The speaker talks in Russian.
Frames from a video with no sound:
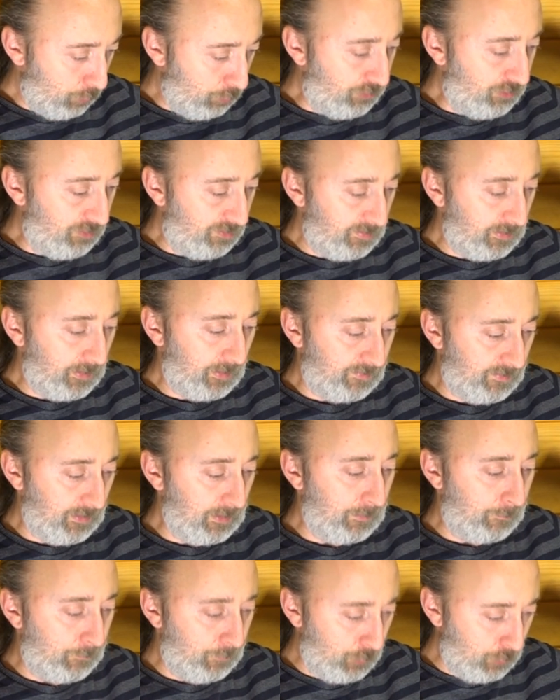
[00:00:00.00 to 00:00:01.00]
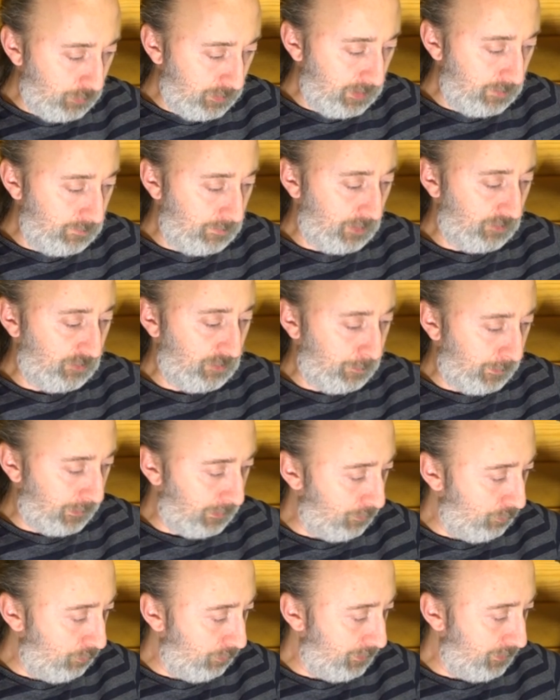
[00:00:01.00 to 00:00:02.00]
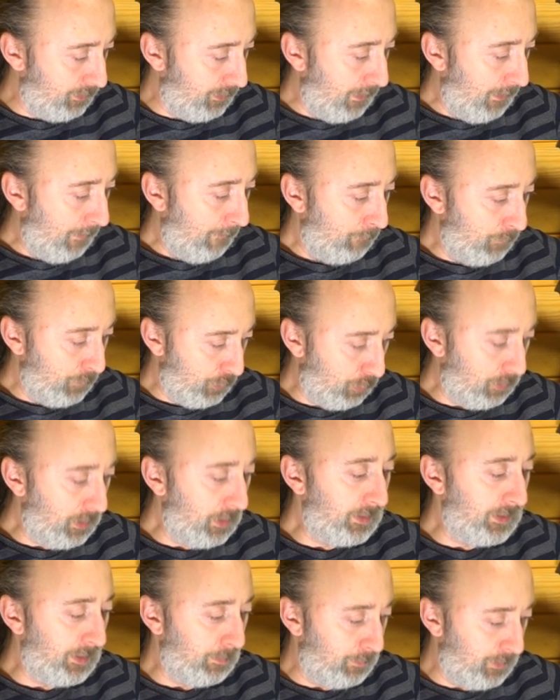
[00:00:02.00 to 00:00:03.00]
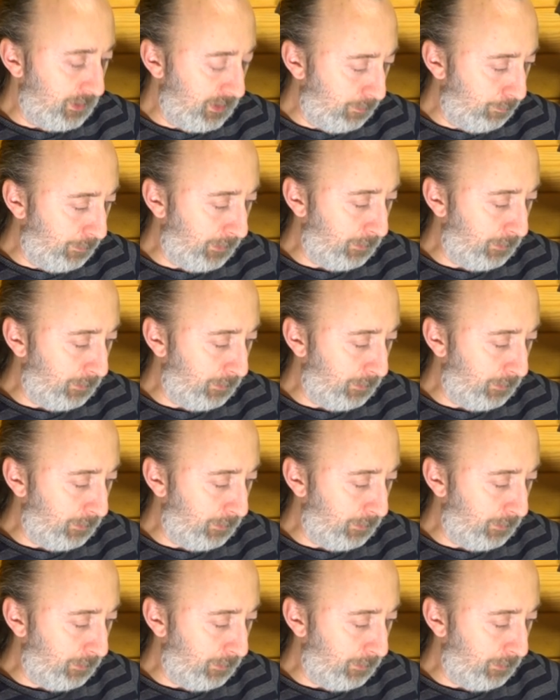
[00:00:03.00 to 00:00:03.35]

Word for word: Тут же заказала многие ваши продукты, много грибных